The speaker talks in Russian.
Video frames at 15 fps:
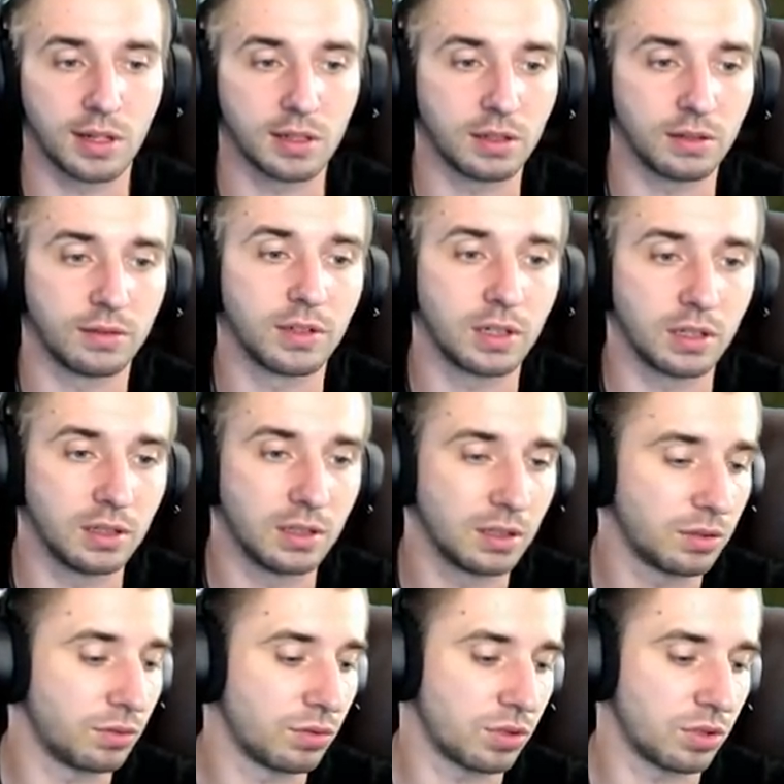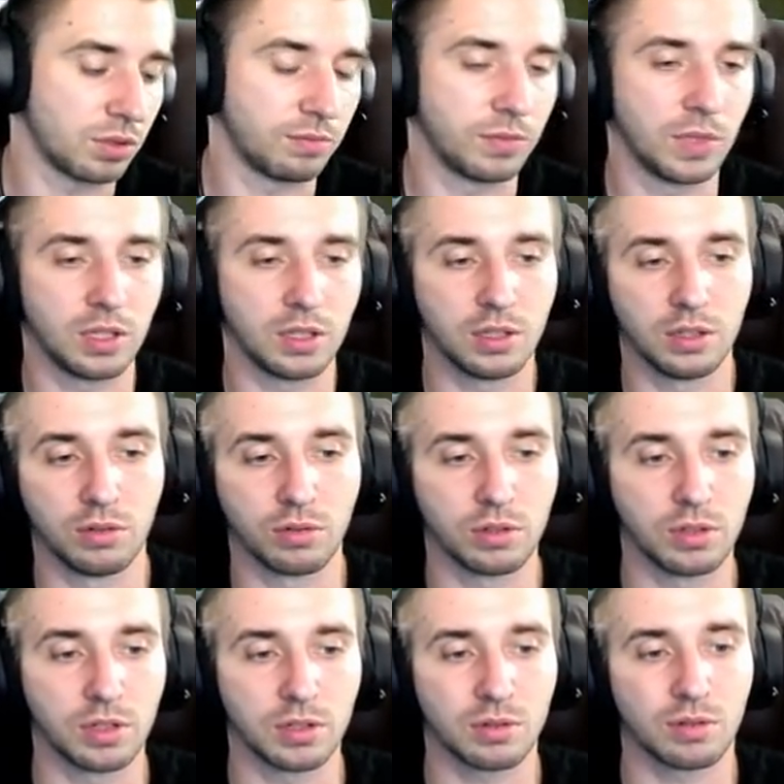На выходных тоже мне не,
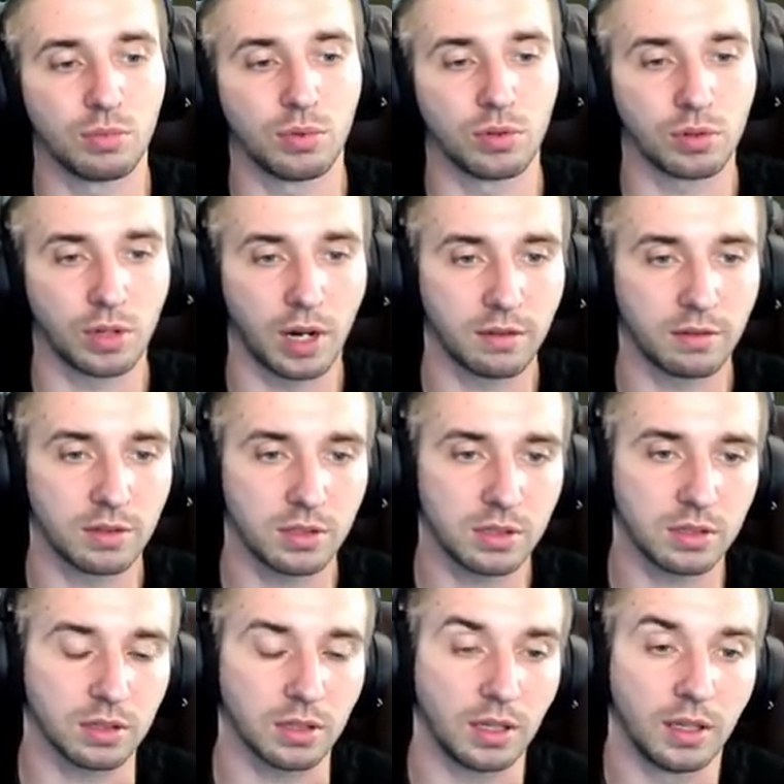не особо он нравится.